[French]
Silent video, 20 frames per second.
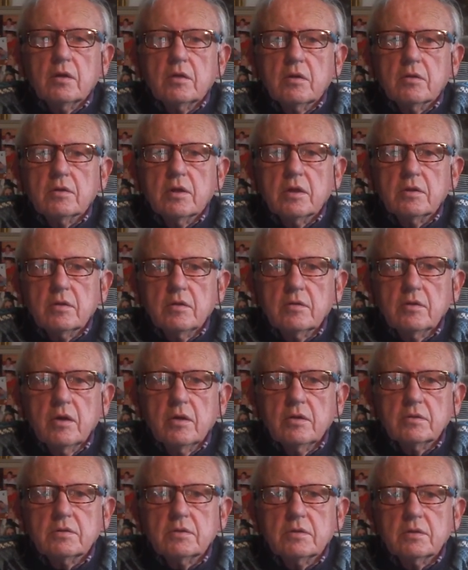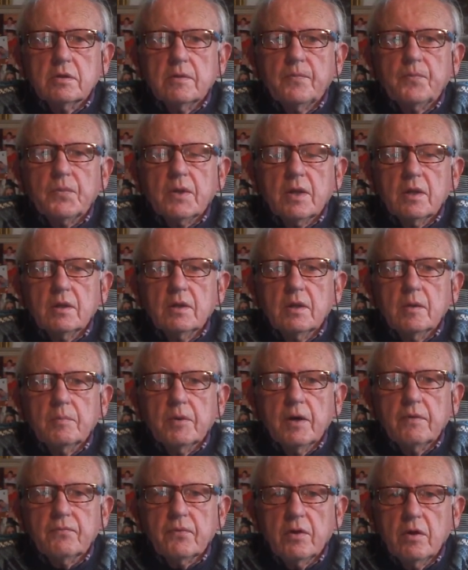quand la tendance n'est
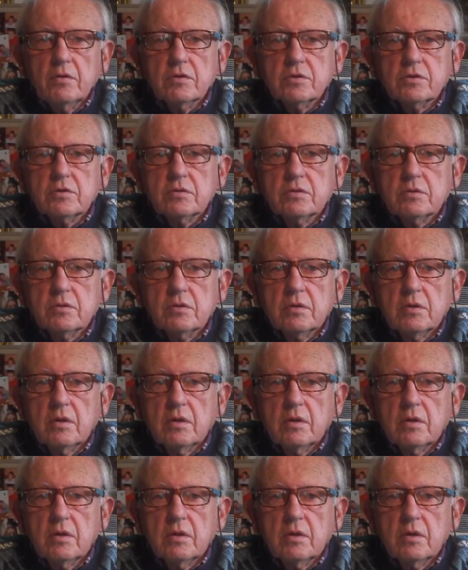pas franche,